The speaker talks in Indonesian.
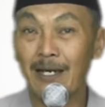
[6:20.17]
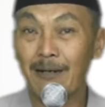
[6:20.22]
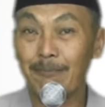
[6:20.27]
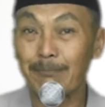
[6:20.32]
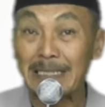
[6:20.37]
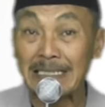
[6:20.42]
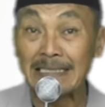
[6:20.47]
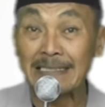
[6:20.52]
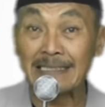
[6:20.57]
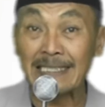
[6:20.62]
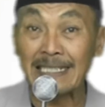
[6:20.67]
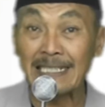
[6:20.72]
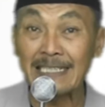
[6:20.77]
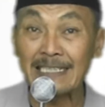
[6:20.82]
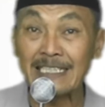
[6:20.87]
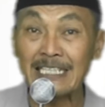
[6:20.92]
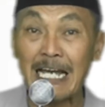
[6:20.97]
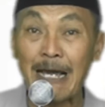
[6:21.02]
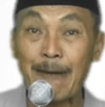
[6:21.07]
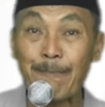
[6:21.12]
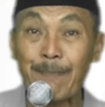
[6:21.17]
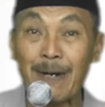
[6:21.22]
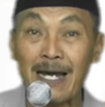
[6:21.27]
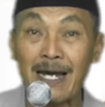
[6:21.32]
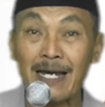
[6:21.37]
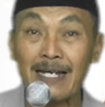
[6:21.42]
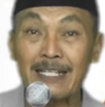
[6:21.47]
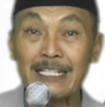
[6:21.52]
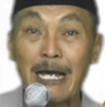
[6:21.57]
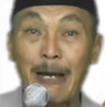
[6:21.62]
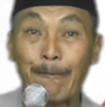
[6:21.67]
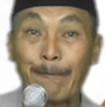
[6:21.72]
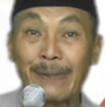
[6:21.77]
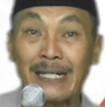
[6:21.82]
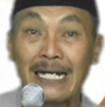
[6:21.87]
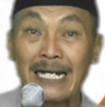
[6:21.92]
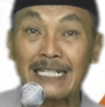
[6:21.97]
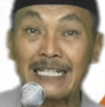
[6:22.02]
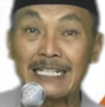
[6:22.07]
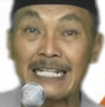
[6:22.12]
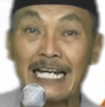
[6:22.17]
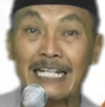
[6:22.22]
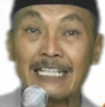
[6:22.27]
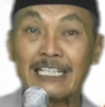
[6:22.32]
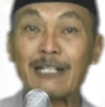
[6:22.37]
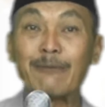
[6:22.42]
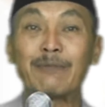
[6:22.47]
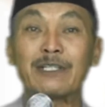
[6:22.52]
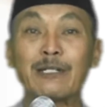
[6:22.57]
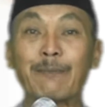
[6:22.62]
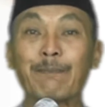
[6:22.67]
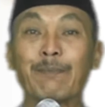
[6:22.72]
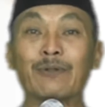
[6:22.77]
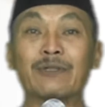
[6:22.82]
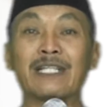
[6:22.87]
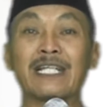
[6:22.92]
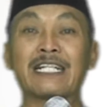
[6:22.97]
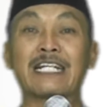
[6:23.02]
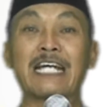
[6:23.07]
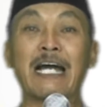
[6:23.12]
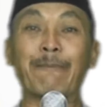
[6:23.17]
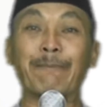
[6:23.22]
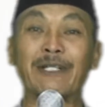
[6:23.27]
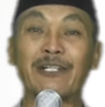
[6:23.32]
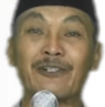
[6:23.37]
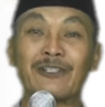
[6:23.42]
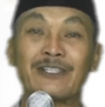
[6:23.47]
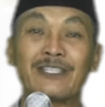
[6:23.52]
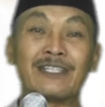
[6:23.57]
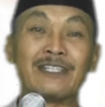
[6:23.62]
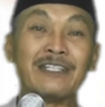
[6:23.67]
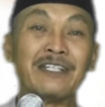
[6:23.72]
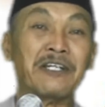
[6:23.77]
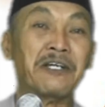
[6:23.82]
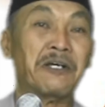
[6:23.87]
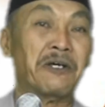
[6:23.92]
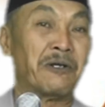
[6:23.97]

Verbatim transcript: Menteri siapa yang berani lagi menyebut tiga periode?